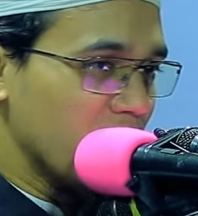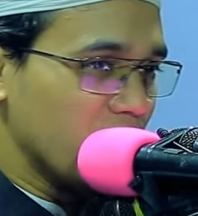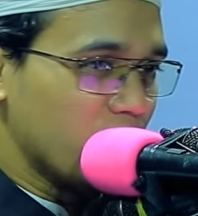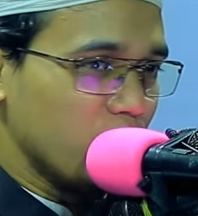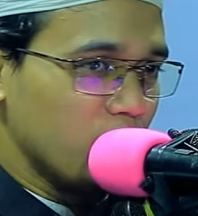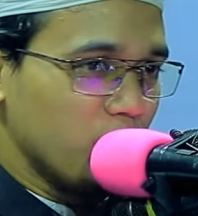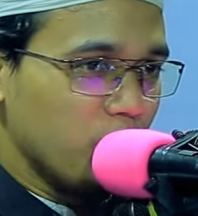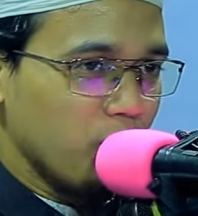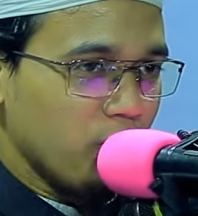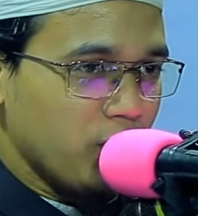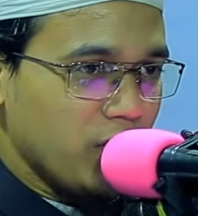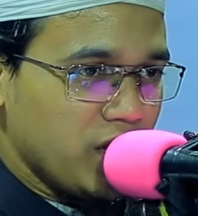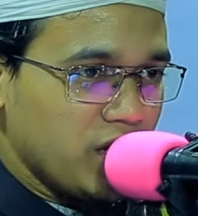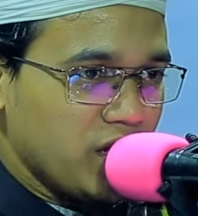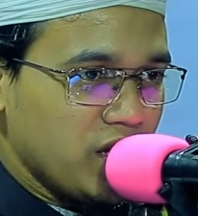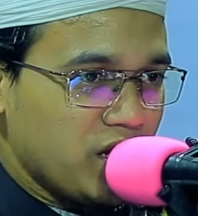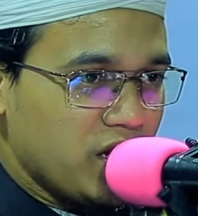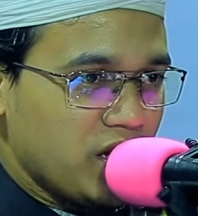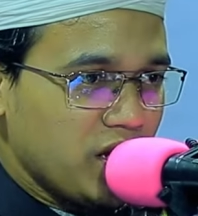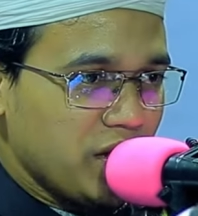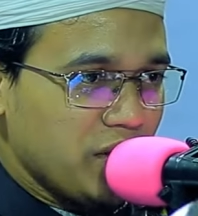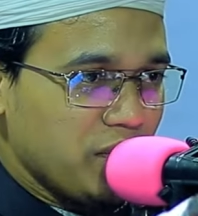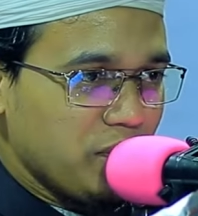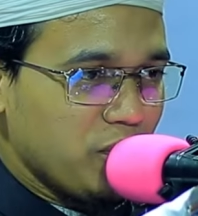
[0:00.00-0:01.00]
তুমি
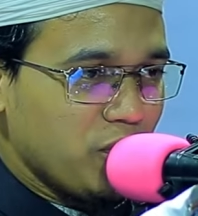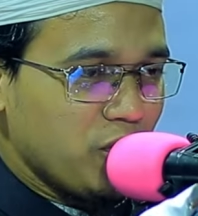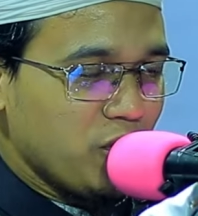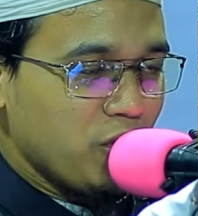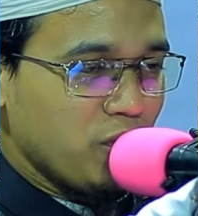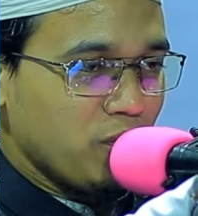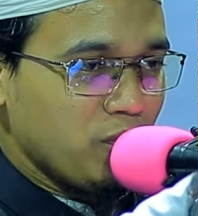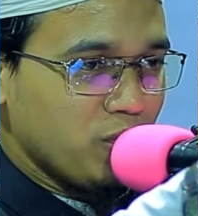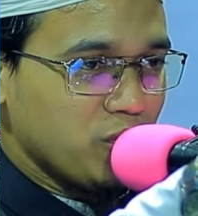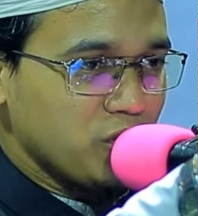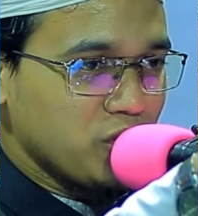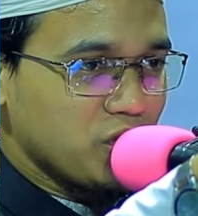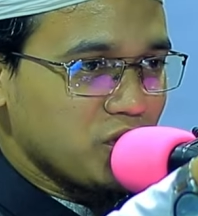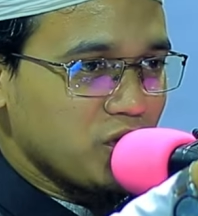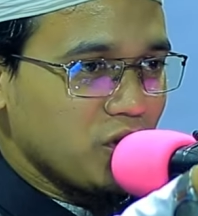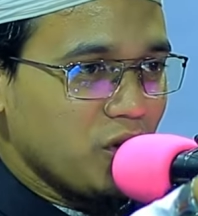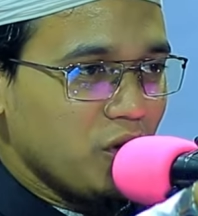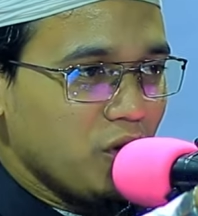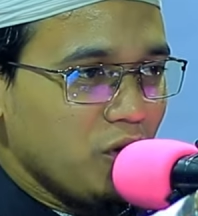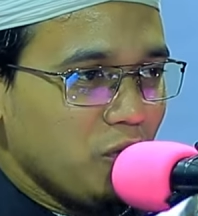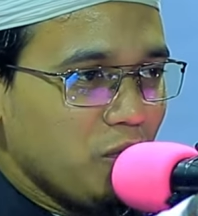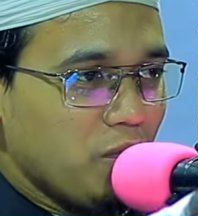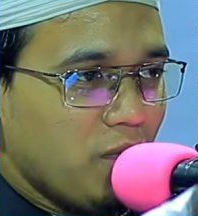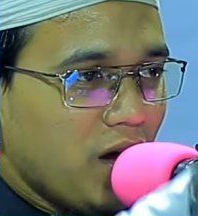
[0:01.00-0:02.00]
কেমন
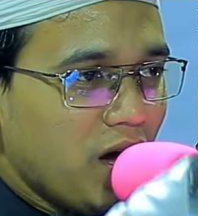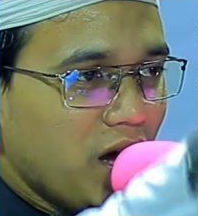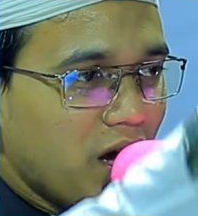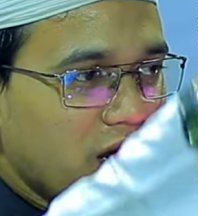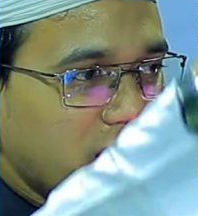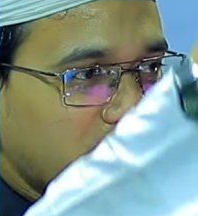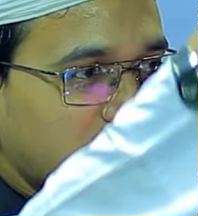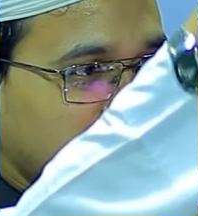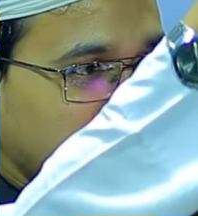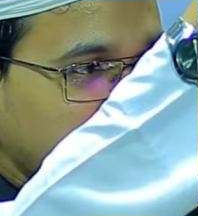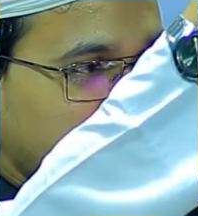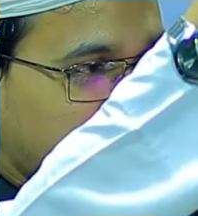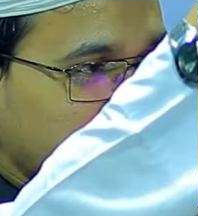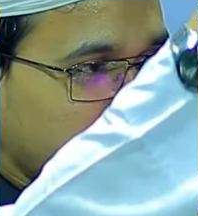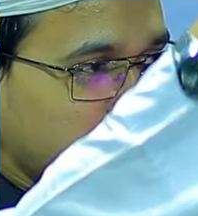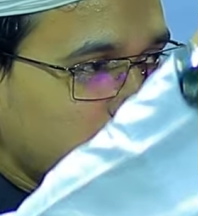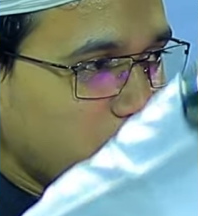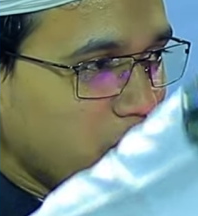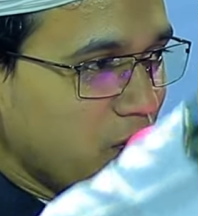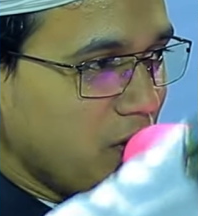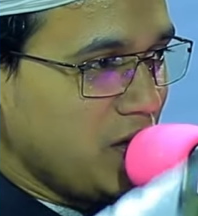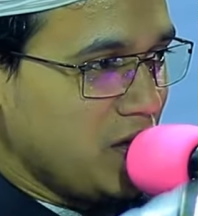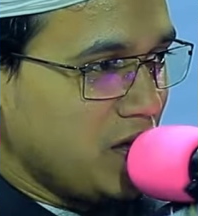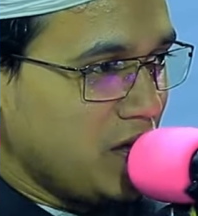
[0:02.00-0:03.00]
মুসলমান
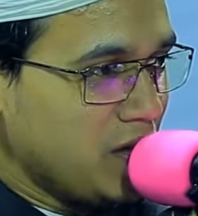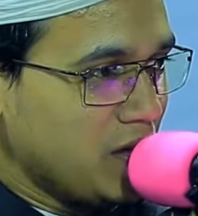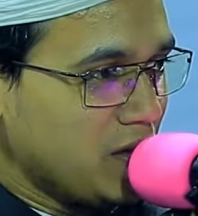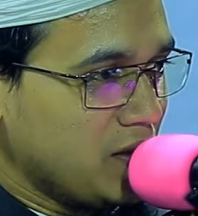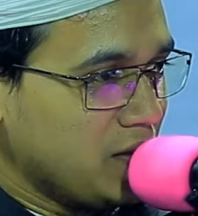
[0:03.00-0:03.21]
তুমি